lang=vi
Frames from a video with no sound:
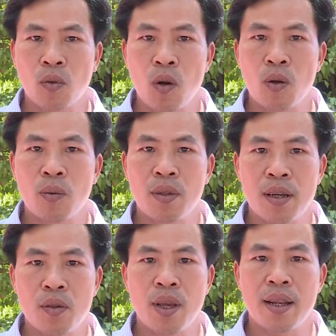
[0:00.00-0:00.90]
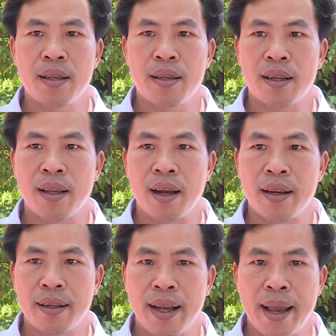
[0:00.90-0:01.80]
tôi cũng thường xuyên nhắc nhở
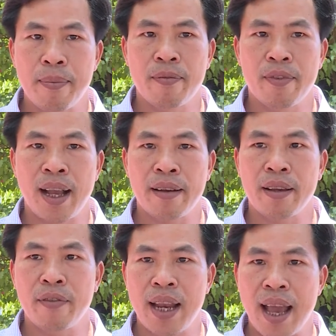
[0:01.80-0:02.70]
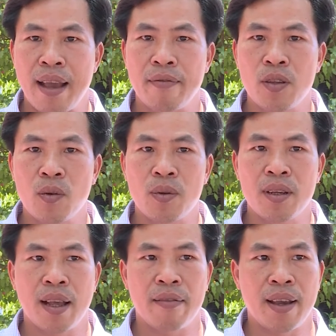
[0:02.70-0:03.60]
đến các em các cái vấn đề ví dụ
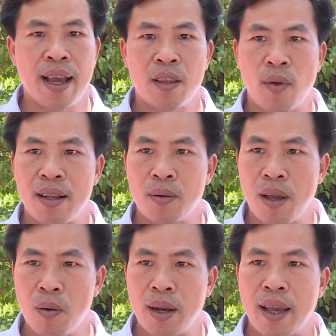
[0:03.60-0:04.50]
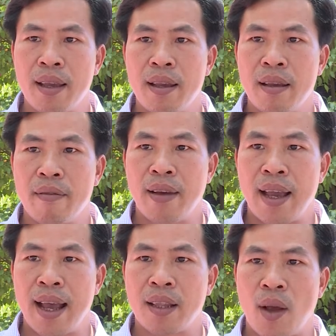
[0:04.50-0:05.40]
như là về an toàn giao thông này,
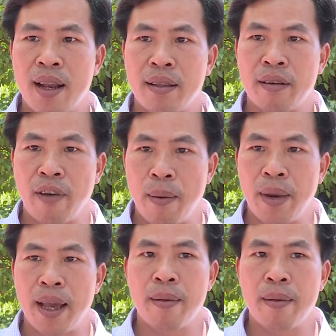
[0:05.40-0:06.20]
về an toàn thực phẩm này.